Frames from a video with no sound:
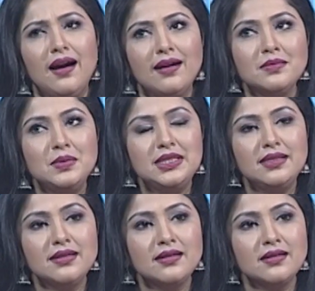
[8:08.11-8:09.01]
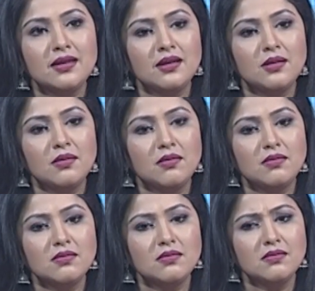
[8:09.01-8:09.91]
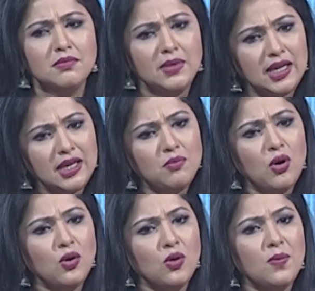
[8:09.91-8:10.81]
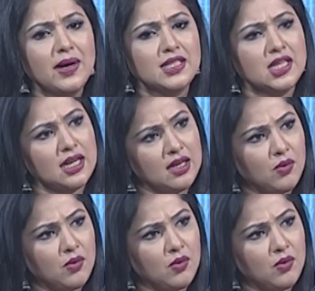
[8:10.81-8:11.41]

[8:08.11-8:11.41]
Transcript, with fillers: আর মিডিয়ার মেয়ে বলো বা ছেলে